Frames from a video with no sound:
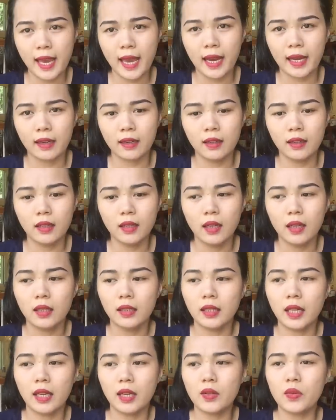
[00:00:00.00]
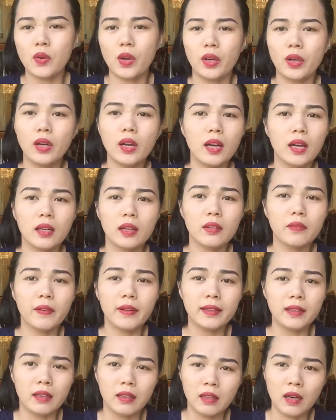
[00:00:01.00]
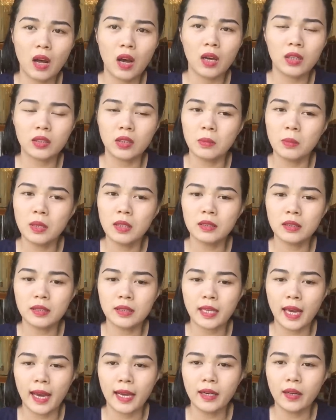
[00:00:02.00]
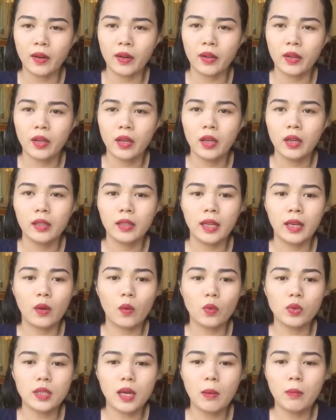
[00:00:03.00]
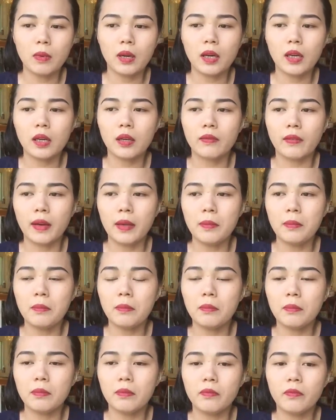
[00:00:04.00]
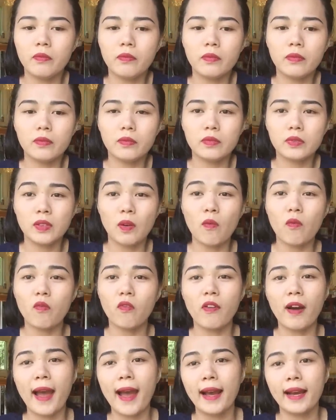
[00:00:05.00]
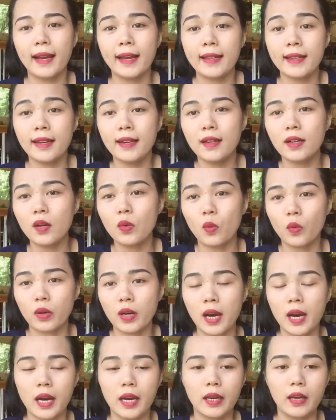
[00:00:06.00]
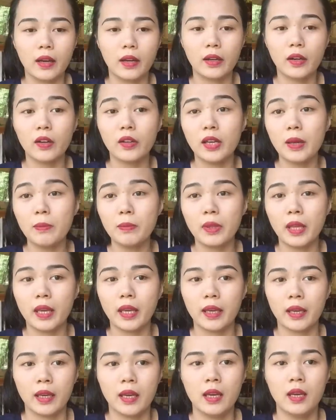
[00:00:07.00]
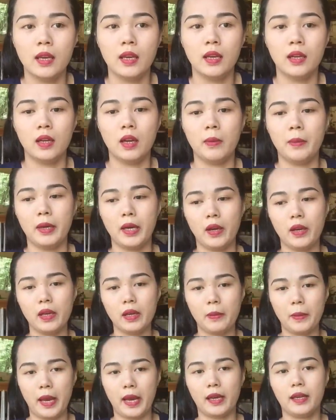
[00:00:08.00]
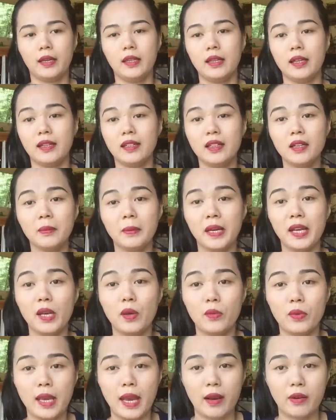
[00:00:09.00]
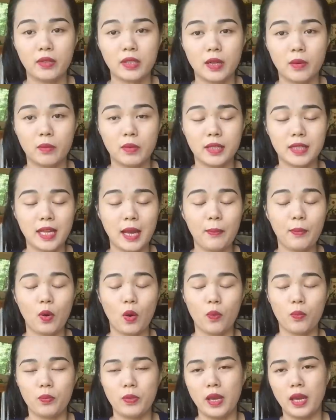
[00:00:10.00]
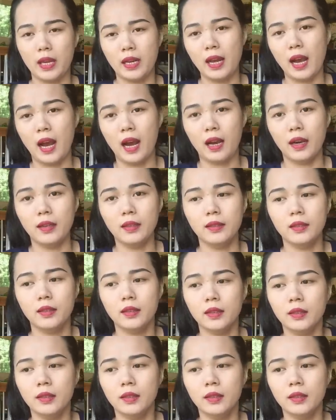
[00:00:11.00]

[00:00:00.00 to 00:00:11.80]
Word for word: nhà nữa thì cái chuyện đó là nó phải tự lo tự bươn tự chải rồi thì cuộc sống đó nó phải xông pha ra với cái cuộc đời nó kiếm tiền rồi mình nói các bạn những đứa mà yêu nhau xong nó sắp cục về nó ở